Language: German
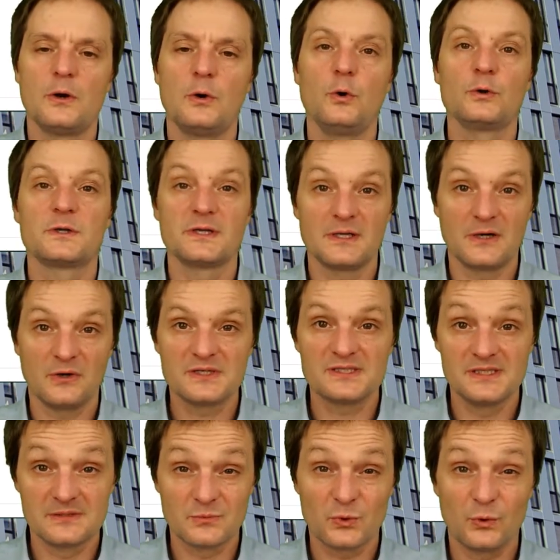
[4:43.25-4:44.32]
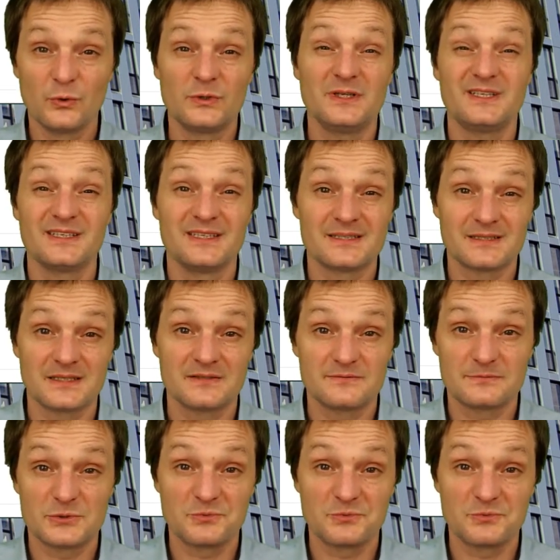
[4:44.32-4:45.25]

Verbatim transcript: Und genau aus diesem Grund ist das